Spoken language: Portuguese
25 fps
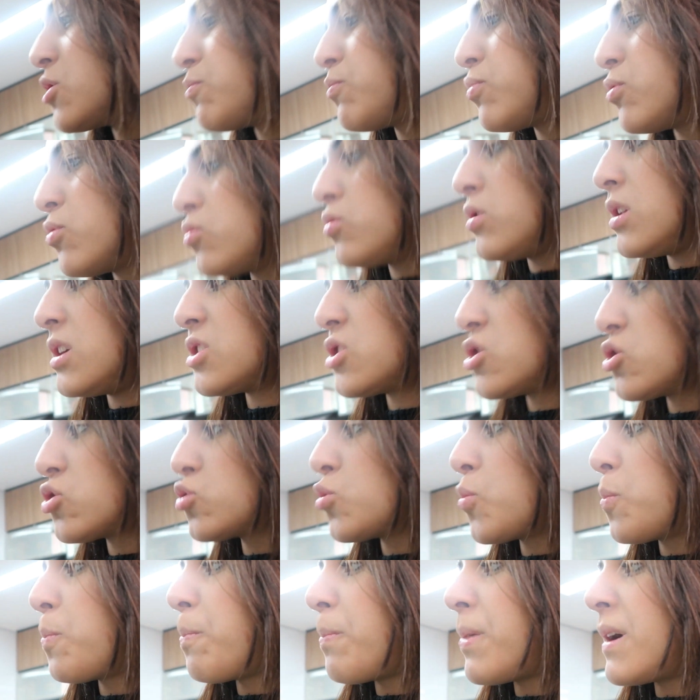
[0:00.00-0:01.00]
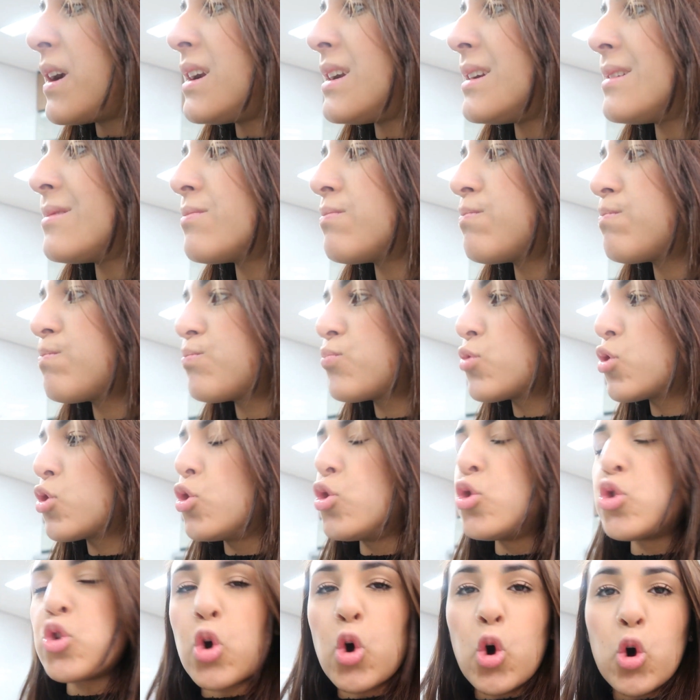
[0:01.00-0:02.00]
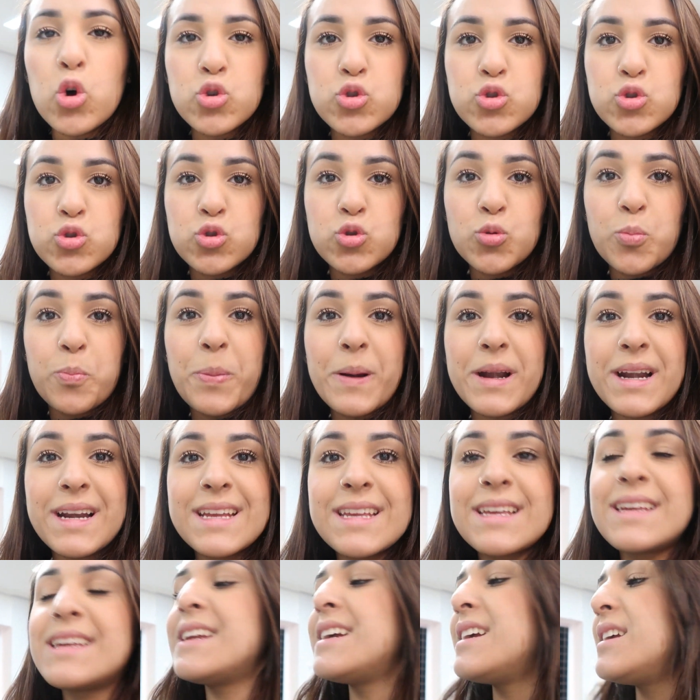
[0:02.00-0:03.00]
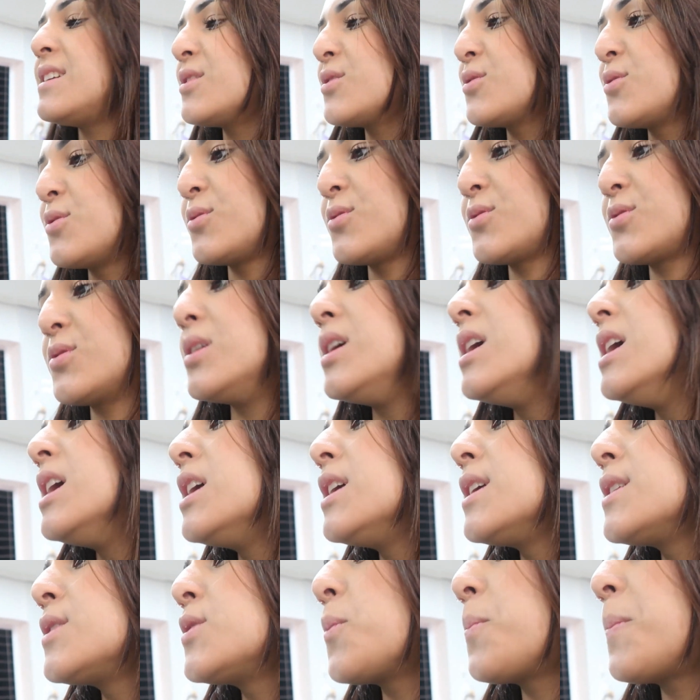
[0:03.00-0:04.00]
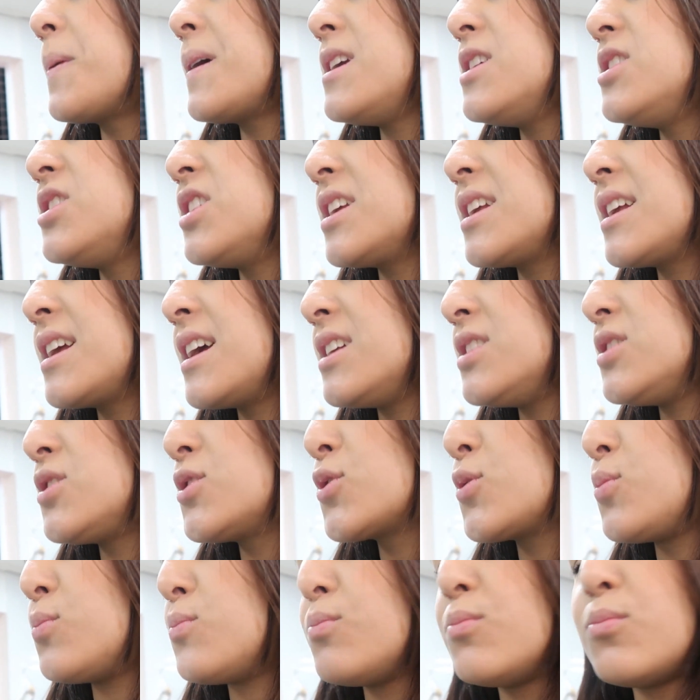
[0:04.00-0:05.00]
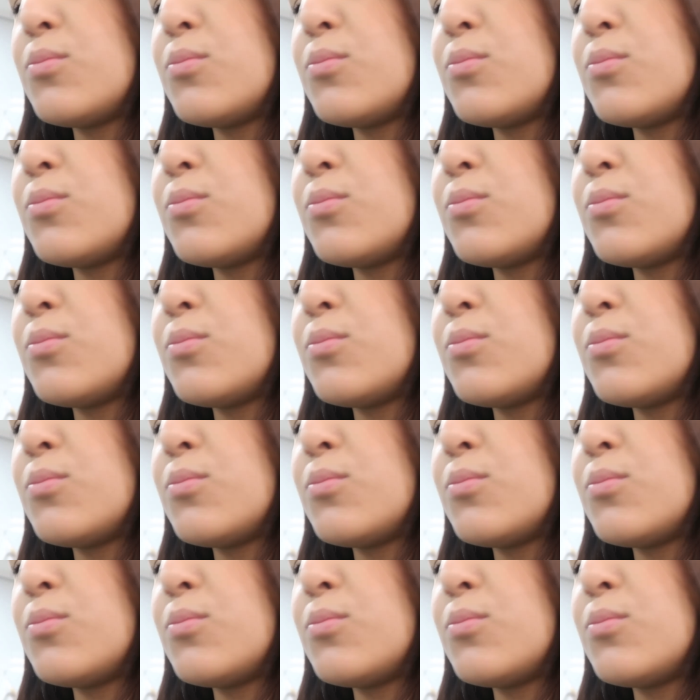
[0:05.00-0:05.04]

tipo, um lanche super grosso, super grande, grosso. Super gigante, com um